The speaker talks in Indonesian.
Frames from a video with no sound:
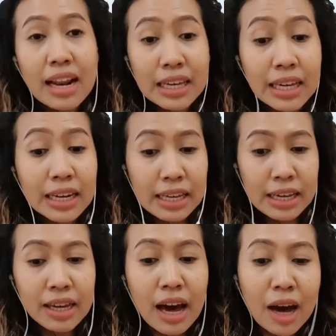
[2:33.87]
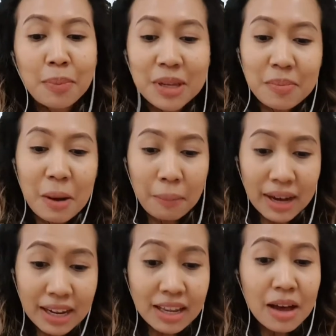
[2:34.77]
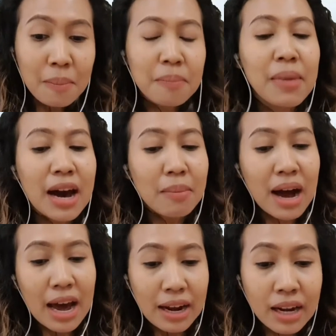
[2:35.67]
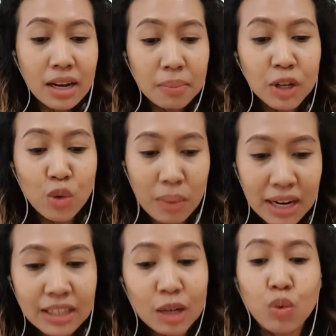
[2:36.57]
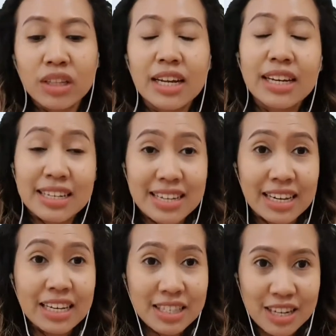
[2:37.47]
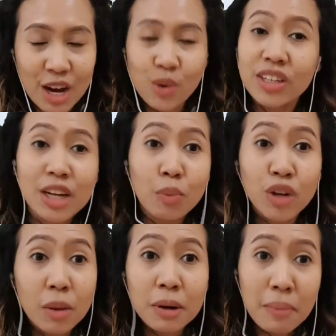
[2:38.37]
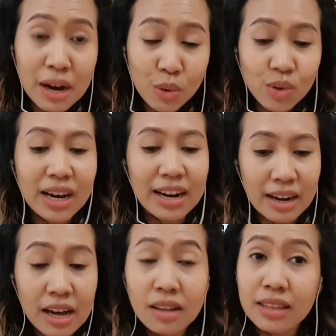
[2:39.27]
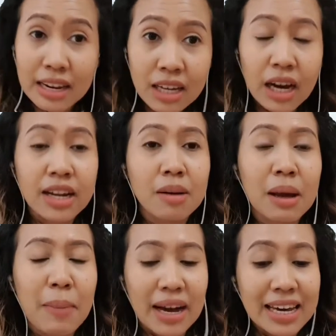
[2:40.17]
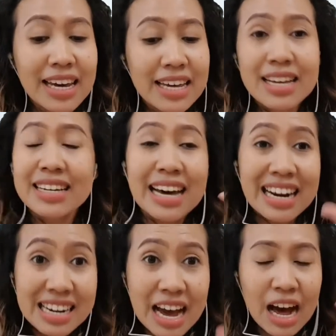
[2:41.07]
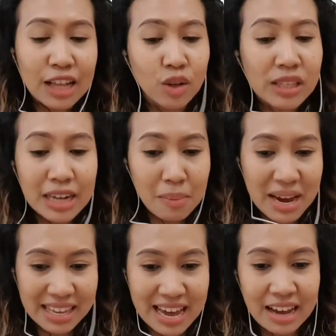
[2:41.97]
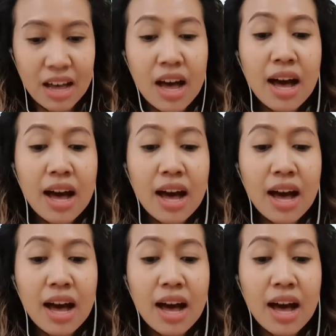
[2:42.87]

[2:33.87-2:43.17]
hal ini akan menyebabkan bahan makanan dan minuman yang terbuat dari kacang hijau tidak mudah berbau karena tadi kadar lemaknya rendah atau tidak banyak.